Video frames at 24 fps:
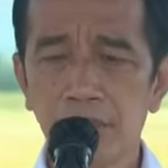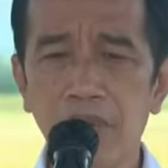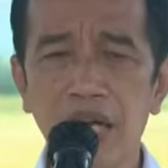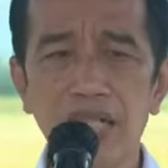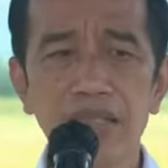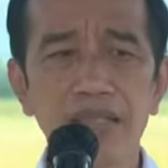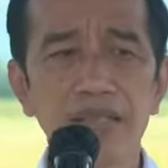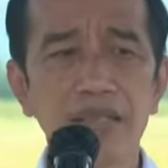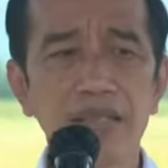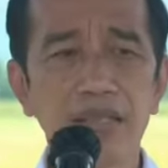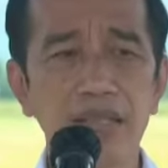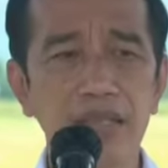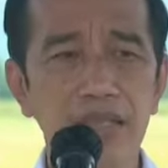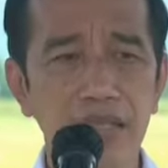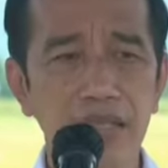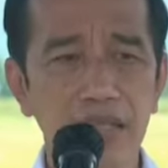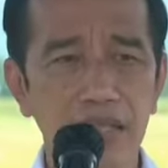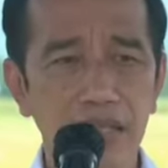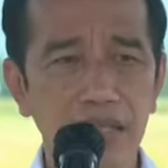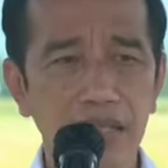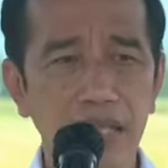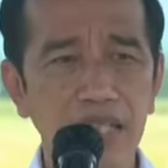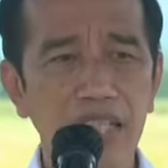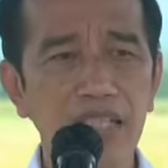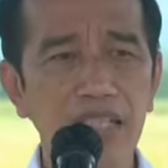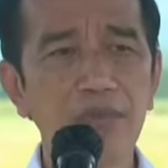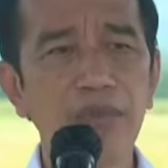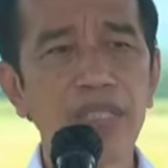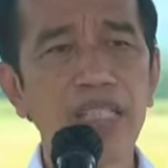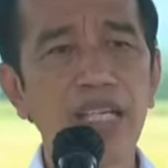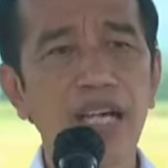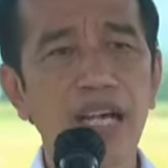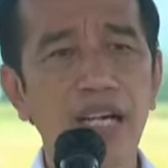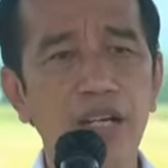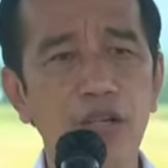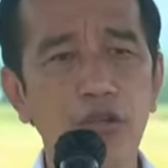pasti, karena
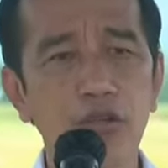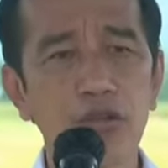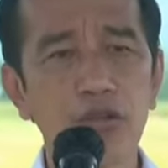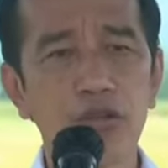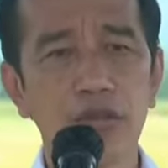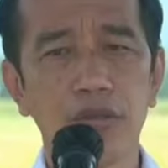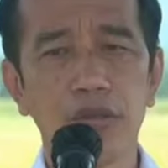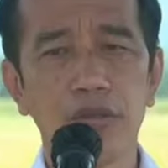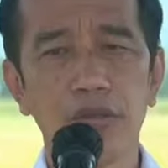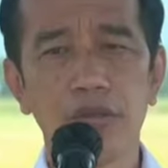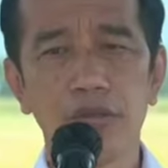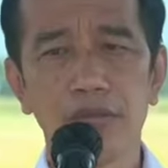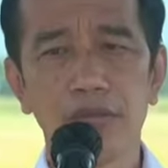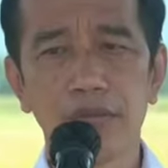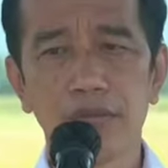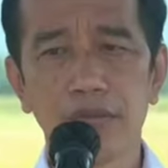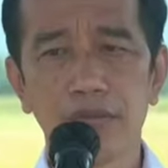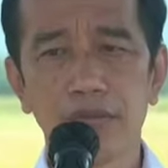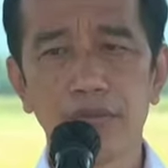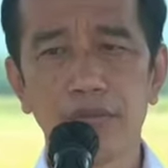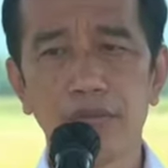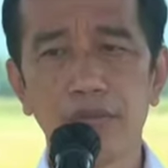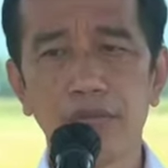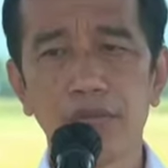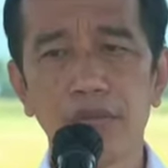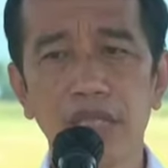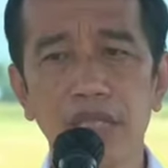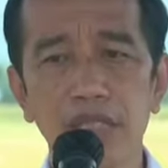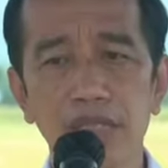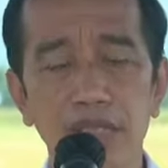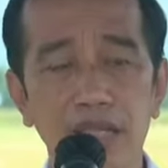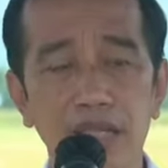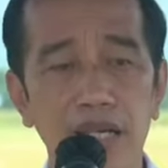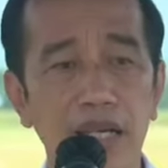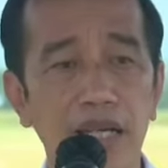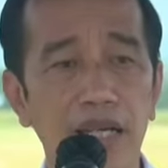ini menyangkut
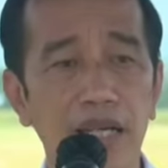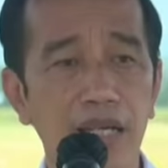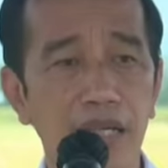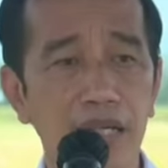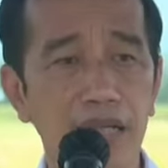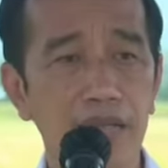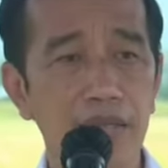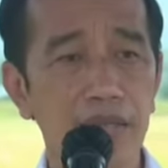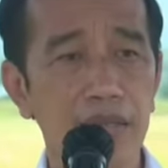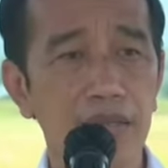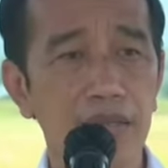masalah